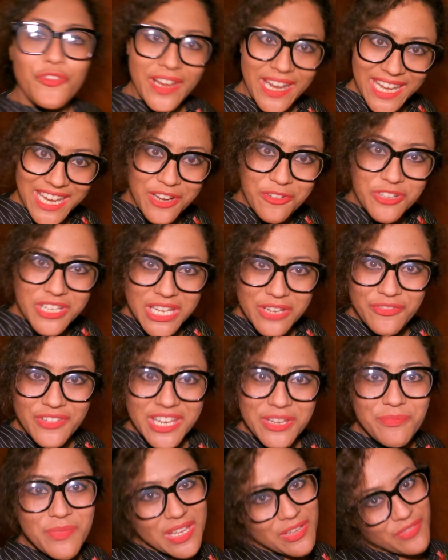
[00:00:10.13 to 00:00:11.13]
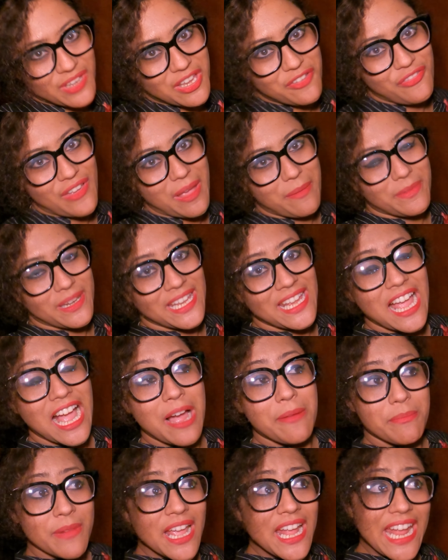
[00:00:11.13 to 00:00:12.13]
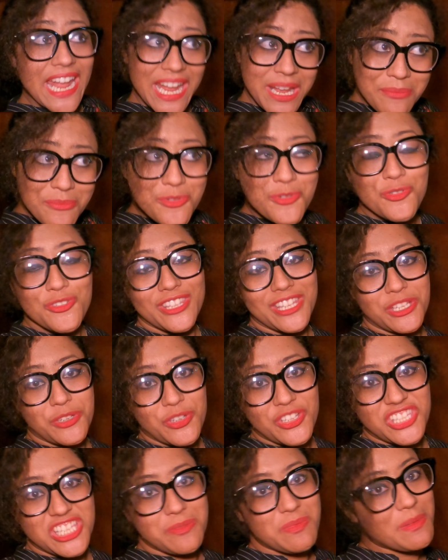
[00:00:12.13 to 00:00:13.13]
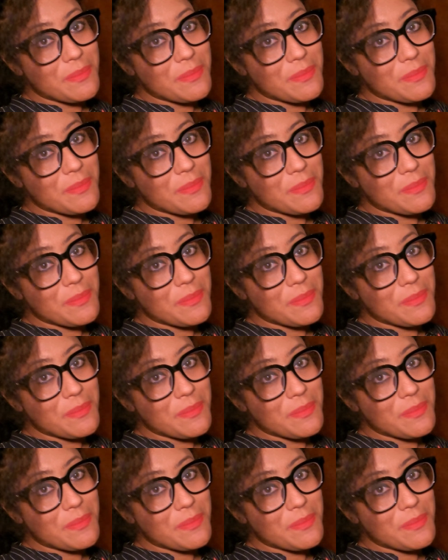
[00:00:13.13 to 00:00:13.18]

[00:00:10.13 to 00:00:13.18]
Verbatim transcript: ভেরি গুড ইভিনিং বিবিএ ফ্যামিলি আমরা এই মুহূর্তে রয়েছি